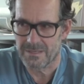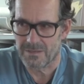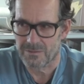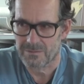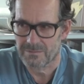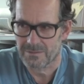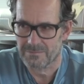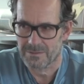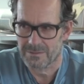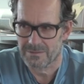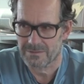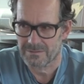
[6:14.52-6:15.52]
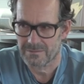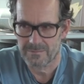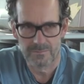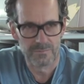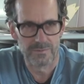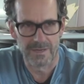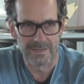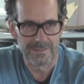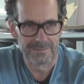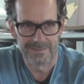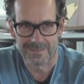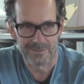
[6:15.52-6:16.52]
auch einen gewissen
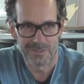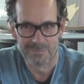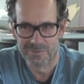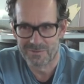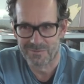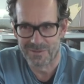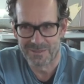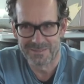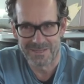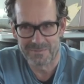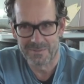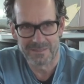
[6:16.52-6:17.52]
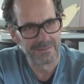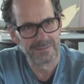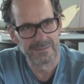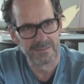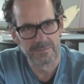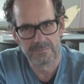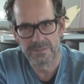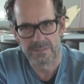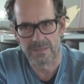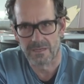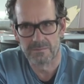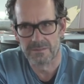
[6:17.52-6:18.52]
Fleiß, ganz schlimmes Wort, aber ähm, ich
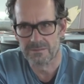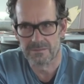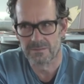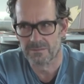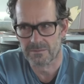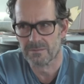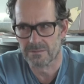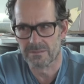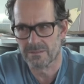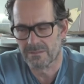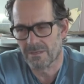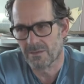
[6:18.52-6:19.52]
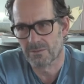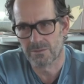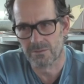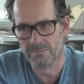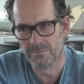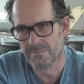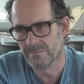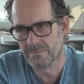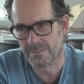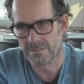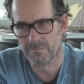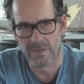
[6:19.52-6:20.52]
glaube, so, es geht auch darum,
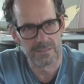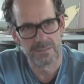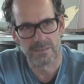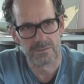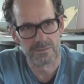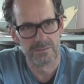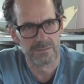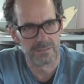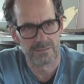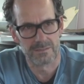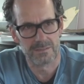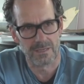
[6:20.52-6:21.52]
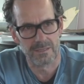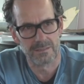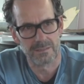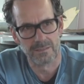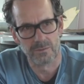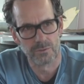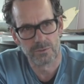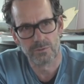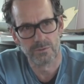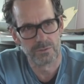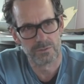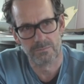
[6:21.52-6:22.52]
das meiste aus dieser Zeit an der
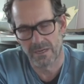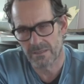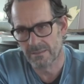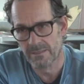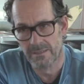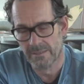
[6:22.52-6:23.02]
Hochschule zu machen.